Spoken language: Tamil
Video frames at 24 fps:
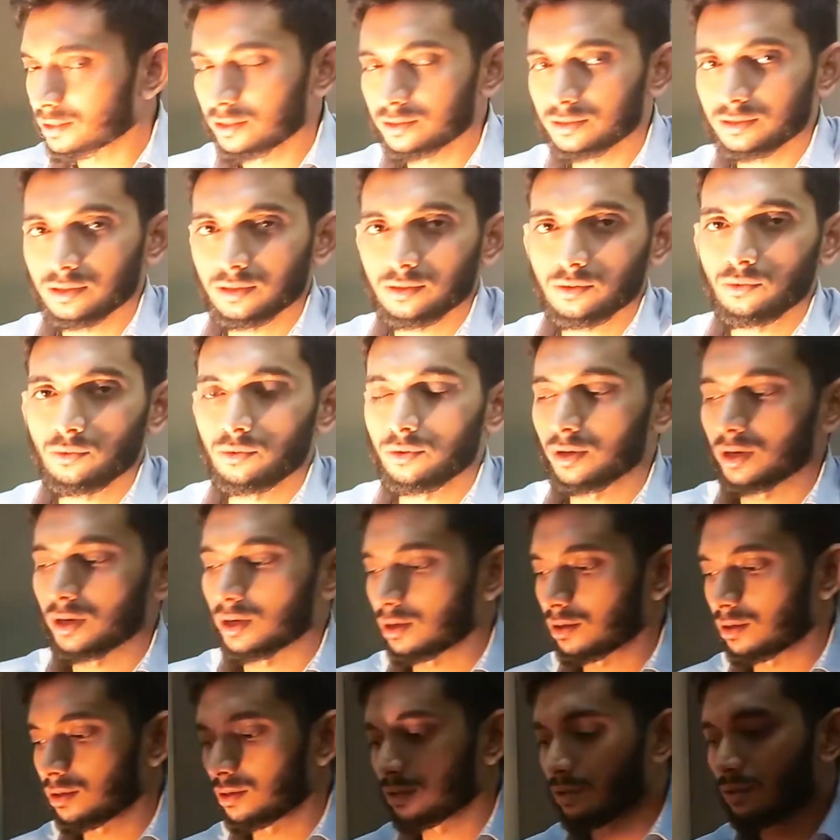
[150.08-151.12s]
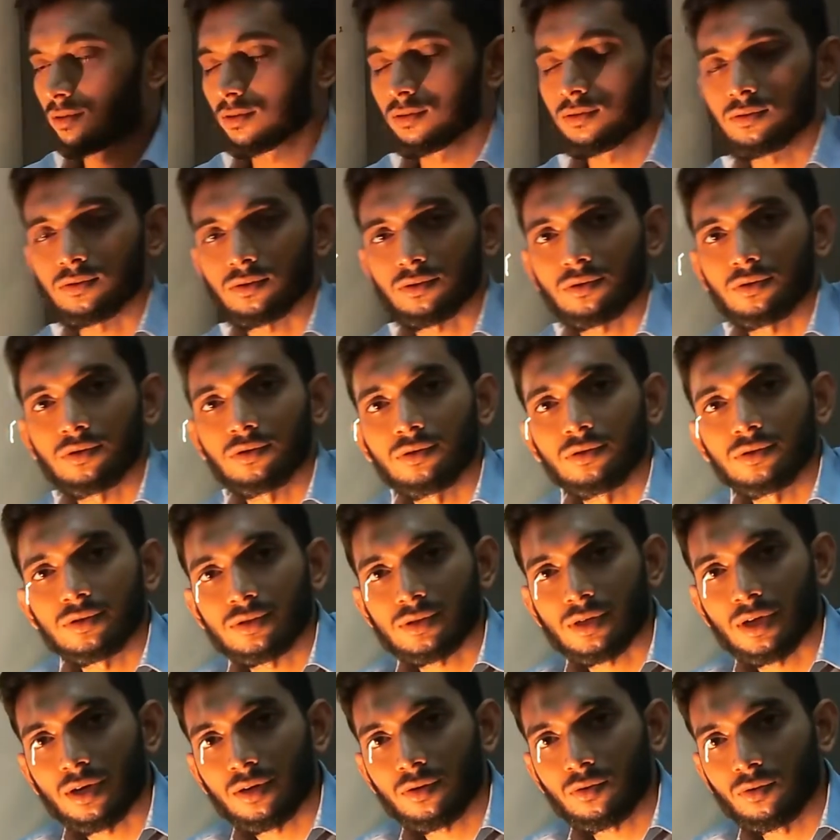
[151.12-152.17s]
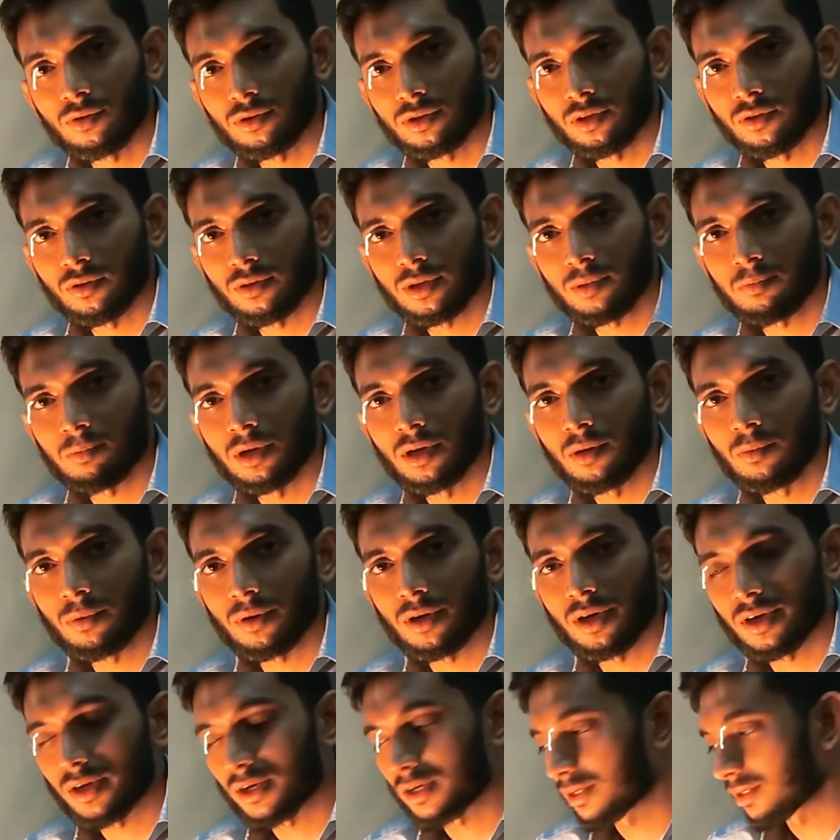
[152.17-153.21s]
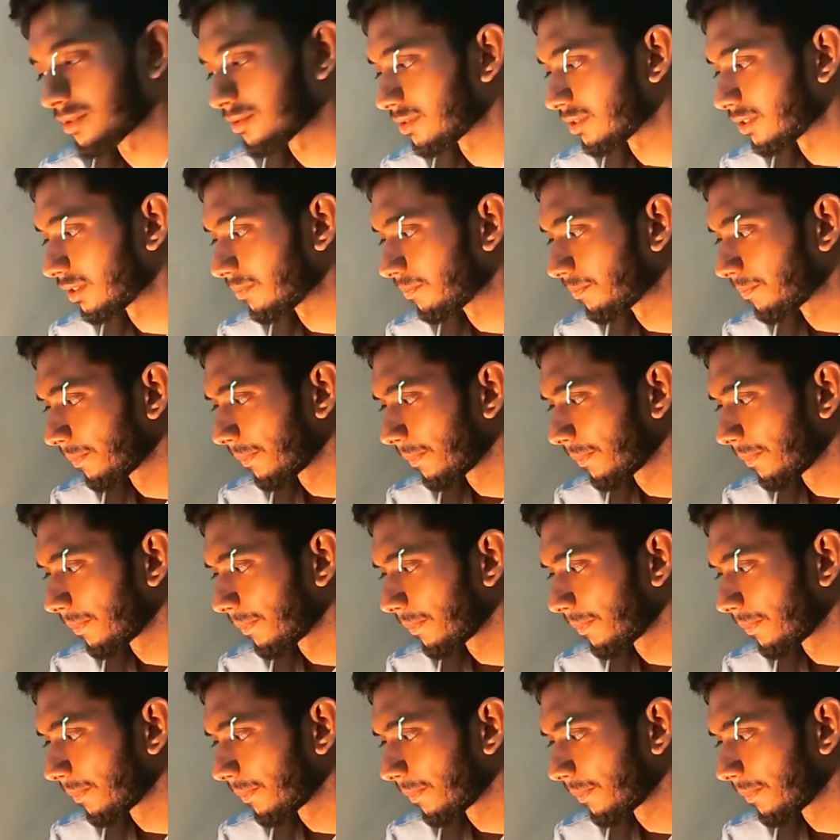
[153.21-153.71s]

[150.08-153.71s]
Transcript: இன்ஸ்டன்ட் ஸ்டார்ட் கொடுக்குறேன் ஸோ ஸ்டார்ட் கொடுத்தோன்னா பல்ப் ஆன் ஆயிடுச்சு